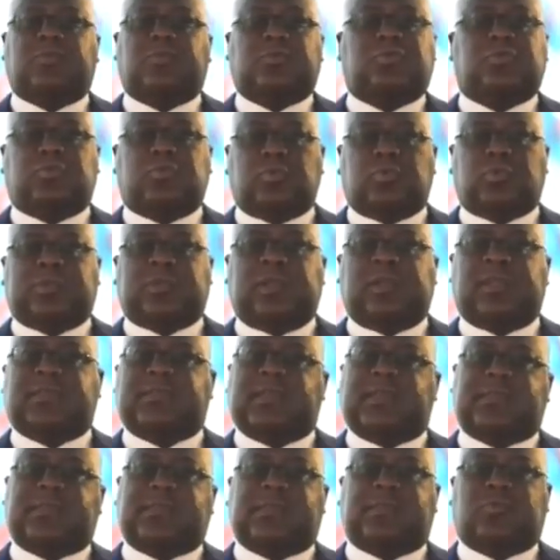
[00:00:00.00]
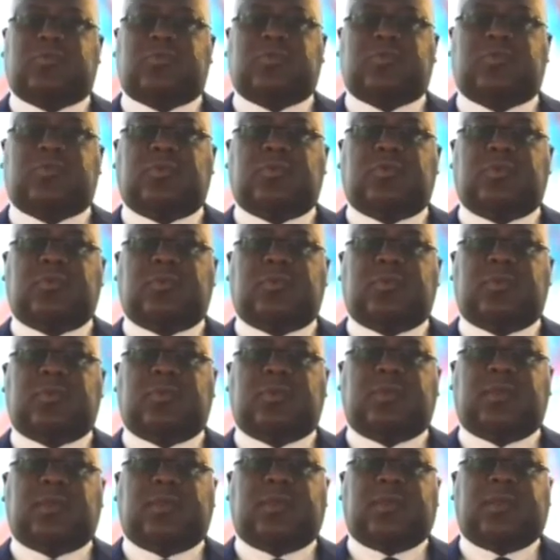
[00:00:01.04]
de toutes les institutions,
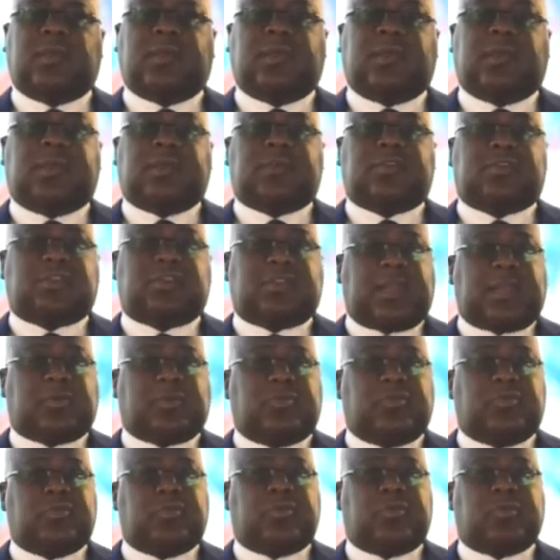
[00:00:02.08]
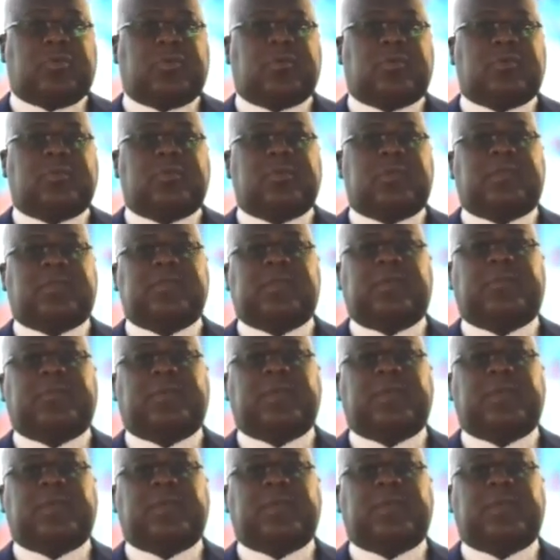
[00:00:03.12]
chacune dans ses